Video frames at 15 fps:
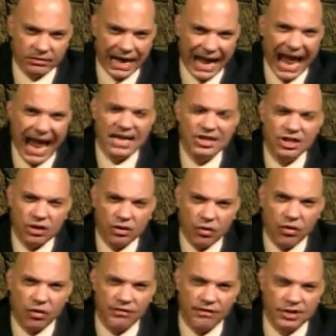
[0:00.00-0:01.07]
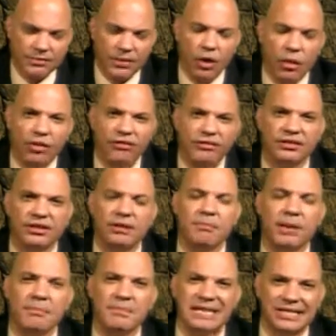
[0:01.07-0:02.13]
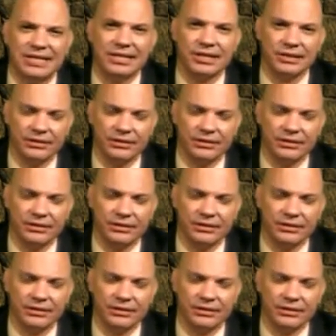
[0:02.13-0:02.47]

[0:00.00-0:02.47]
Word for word: هذه الغرفه اسمها غرفه المميزي